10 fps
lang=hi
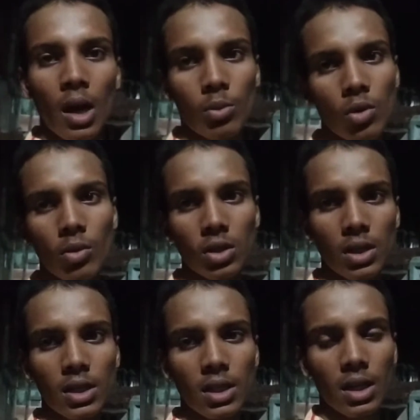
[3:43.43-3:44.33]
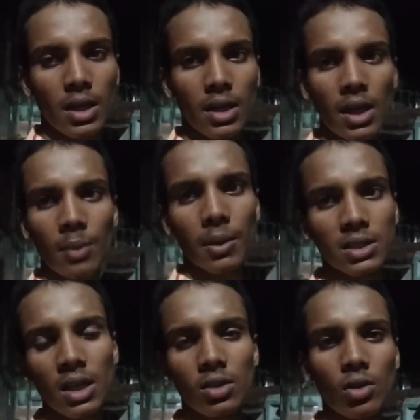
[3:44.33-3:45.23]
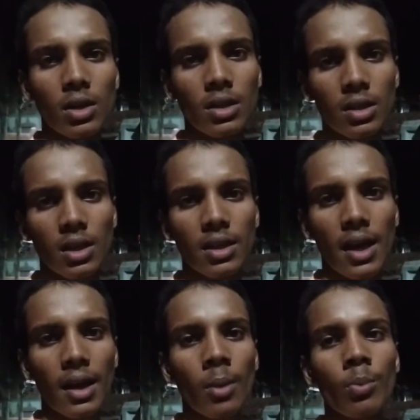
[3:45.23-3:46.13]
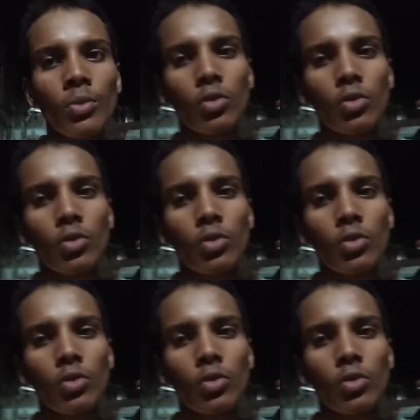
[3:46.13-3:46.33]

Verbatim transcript: हमको मोटर रिटर्न ले लिया पैसा जो रिटर्न कर दिया गया